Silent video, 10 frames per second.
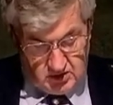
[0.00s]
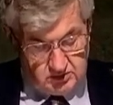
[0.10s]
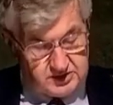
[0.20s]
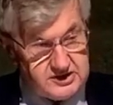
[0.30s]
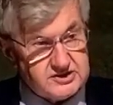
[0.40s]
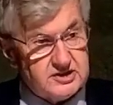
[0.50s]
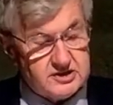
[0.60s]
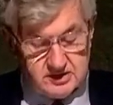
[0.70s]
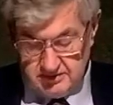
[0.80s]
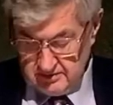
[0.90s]
um die
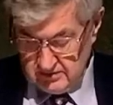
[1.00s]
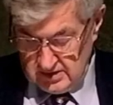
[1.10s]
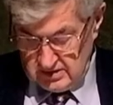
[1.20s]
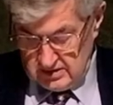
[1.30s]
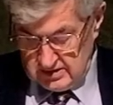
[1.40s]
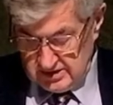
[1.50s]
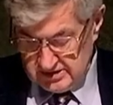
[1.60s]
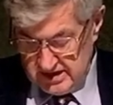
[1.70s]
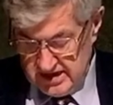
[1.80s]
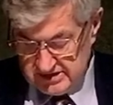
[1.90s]
sich
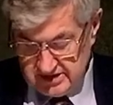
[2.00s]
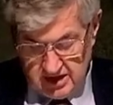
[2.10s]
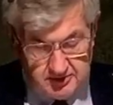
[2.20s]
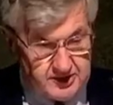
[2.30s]
das erste